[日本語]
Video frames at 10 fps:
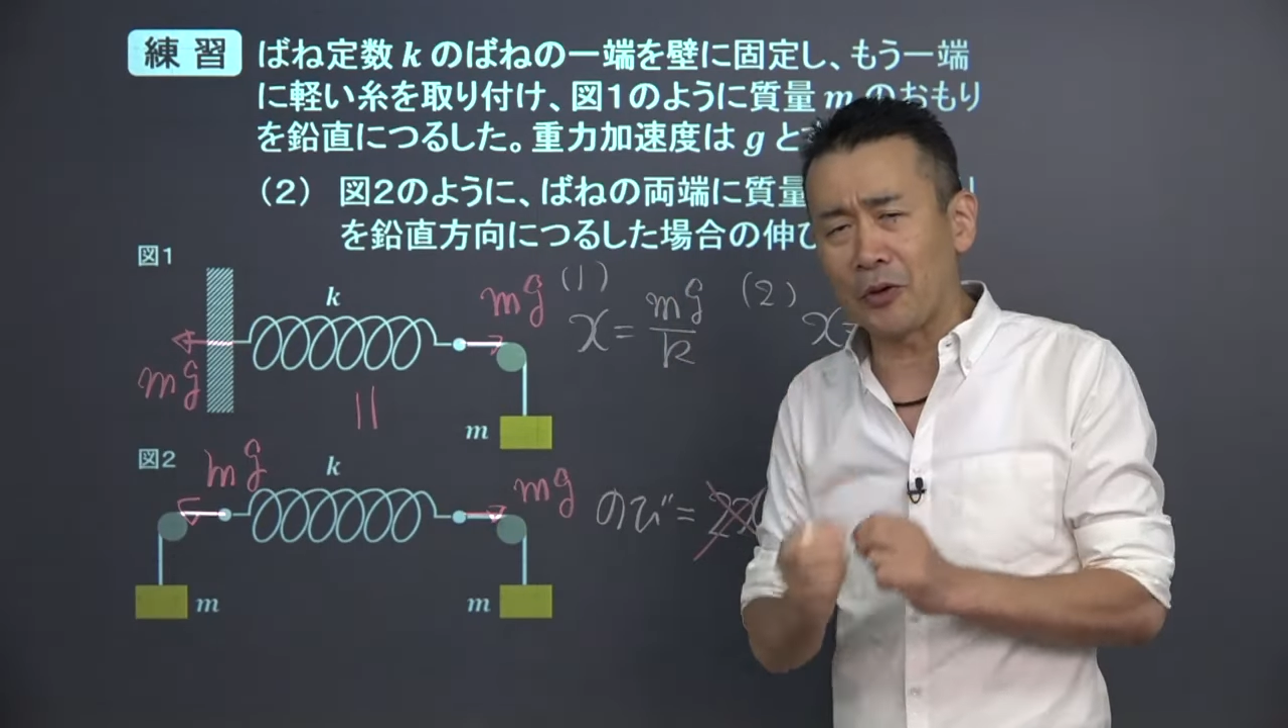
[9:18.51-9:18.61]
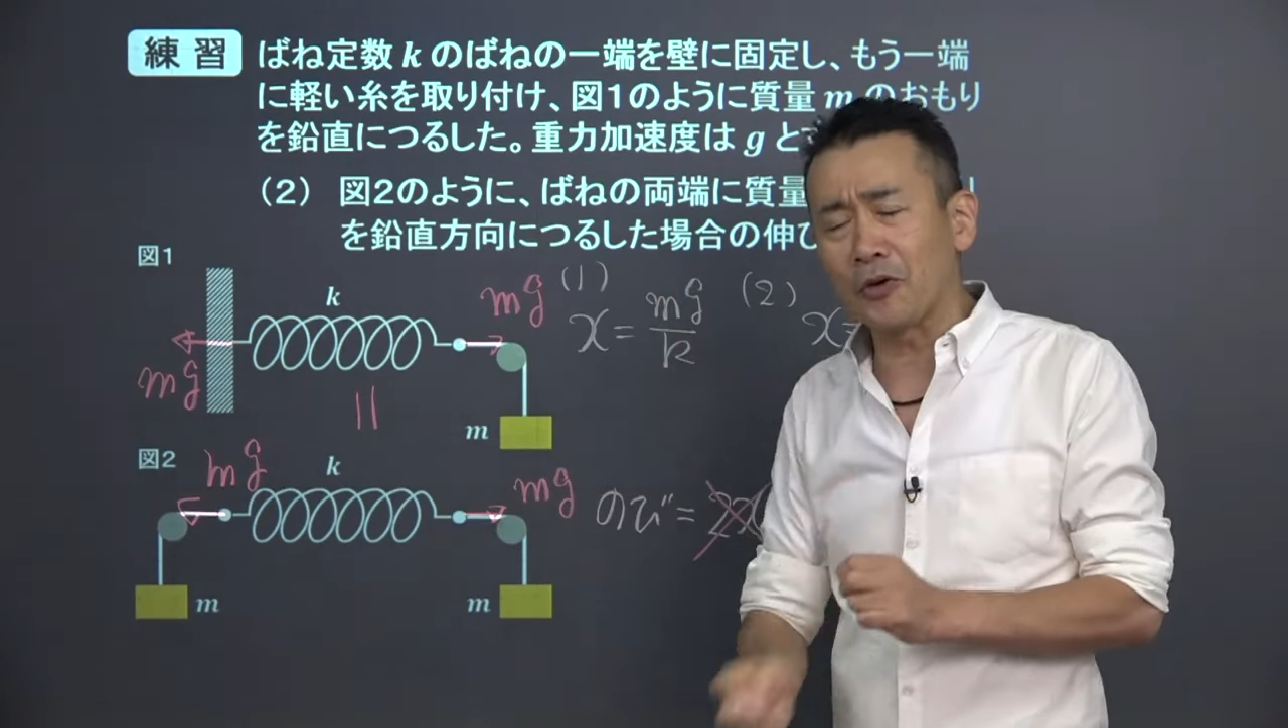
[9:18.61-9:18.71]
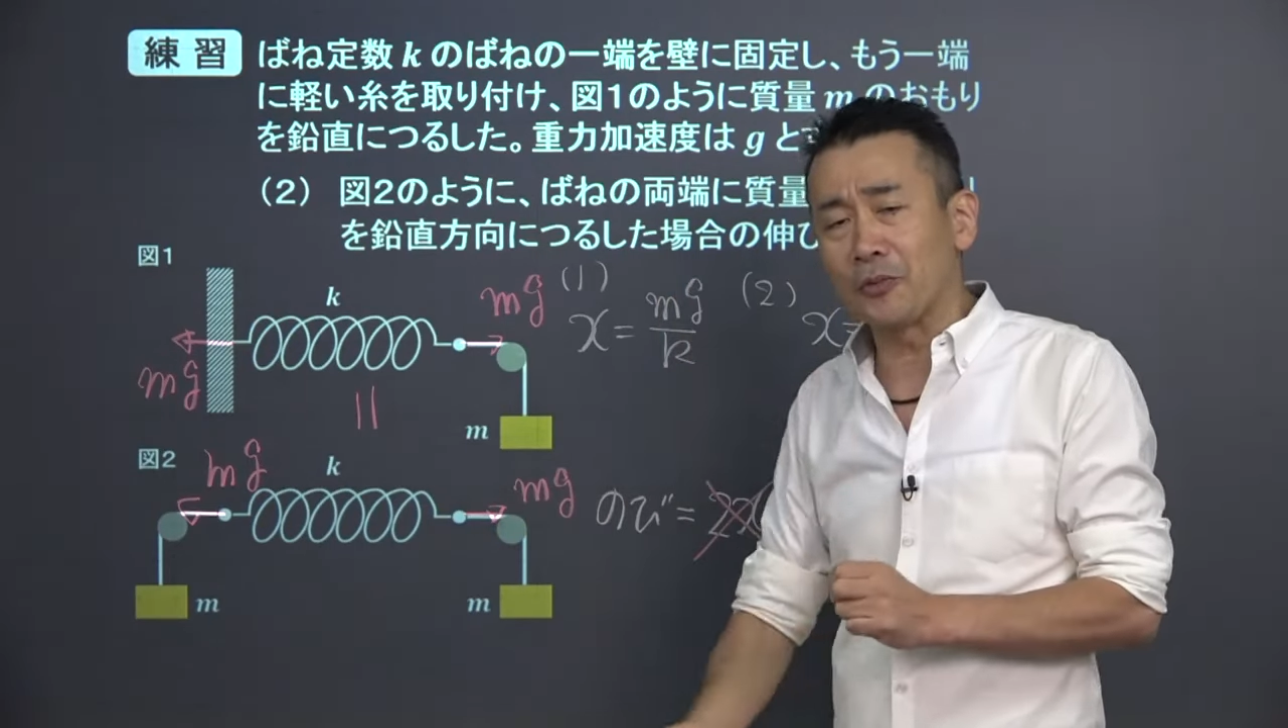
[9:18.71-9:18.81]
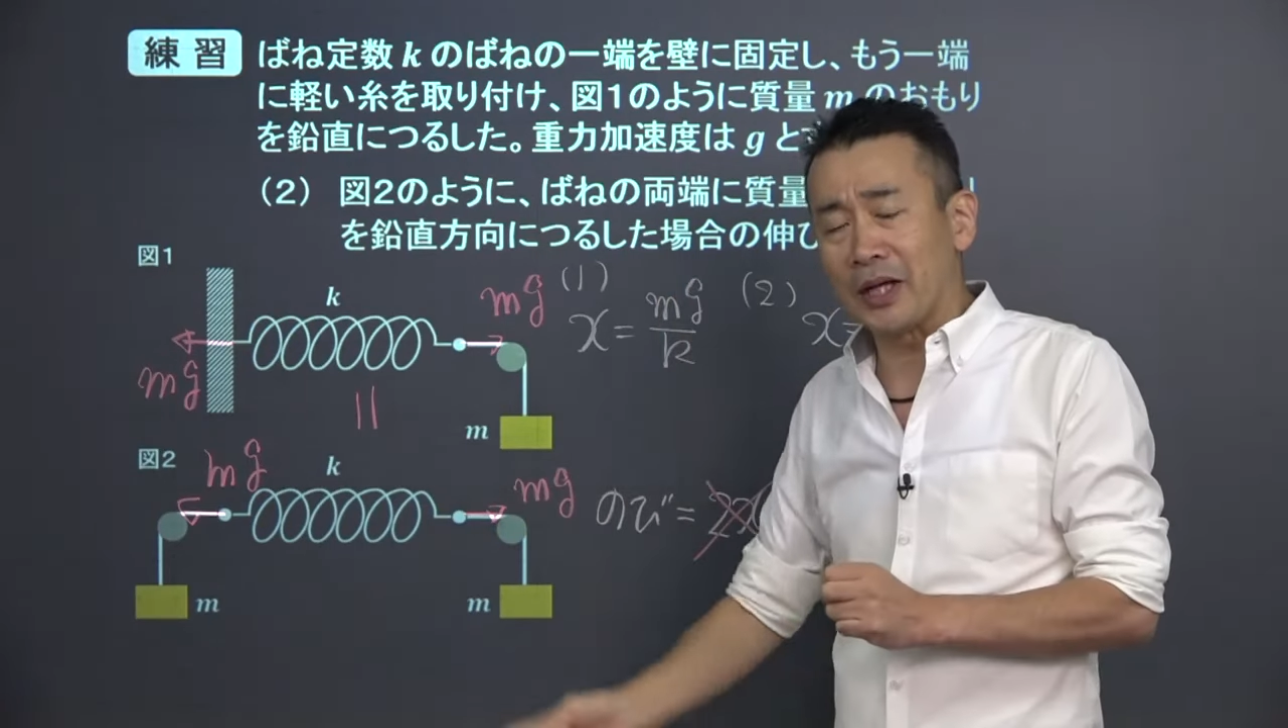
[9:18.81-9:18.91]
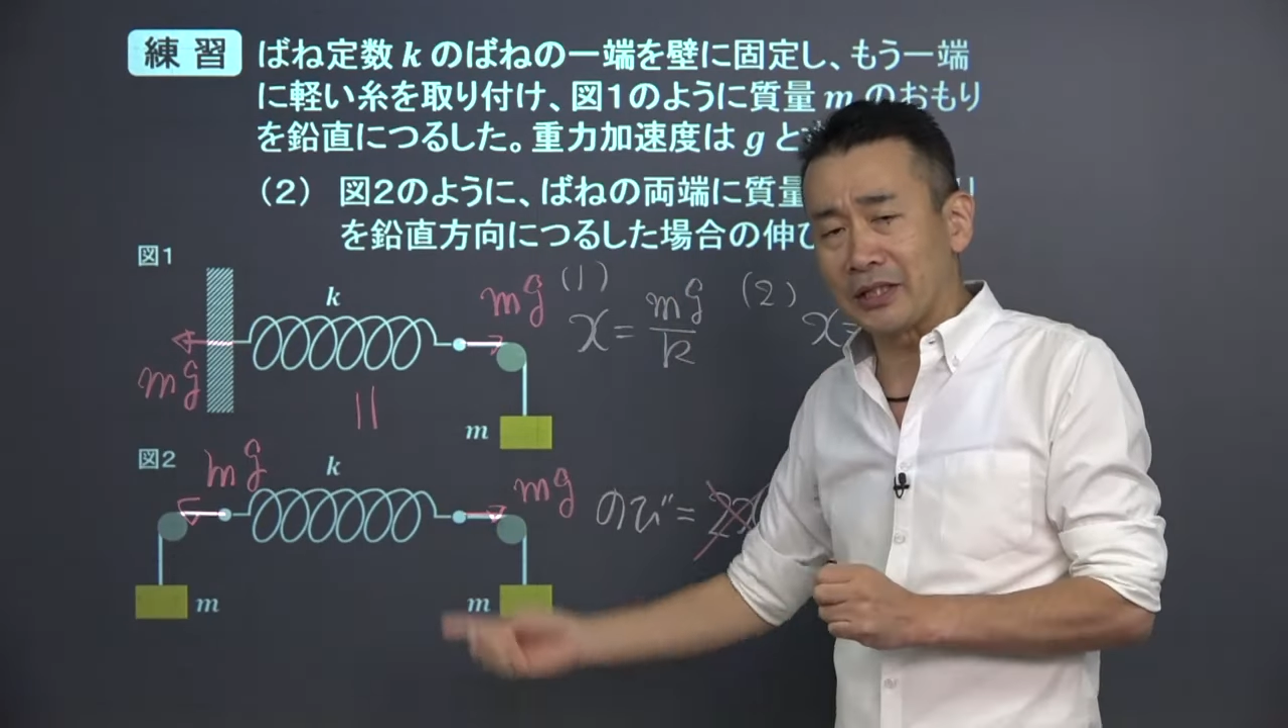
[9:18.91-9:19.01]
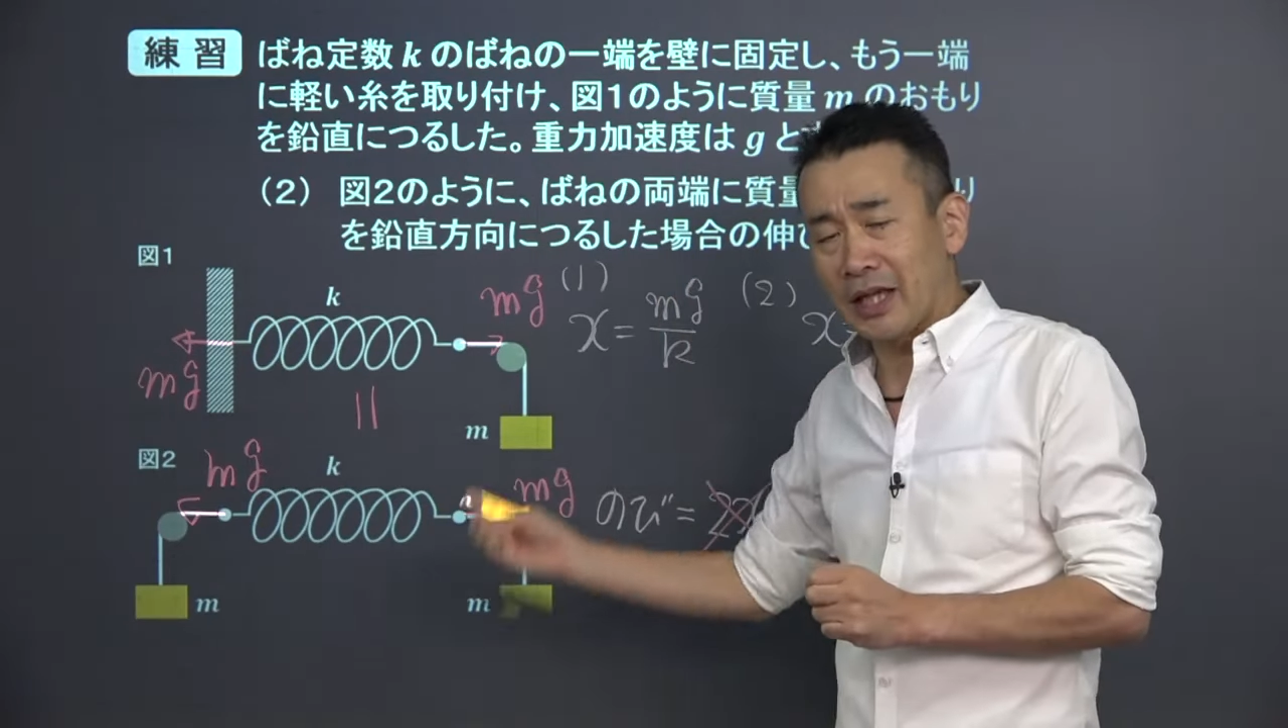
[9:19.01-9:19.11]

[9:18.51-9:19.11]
れよく間違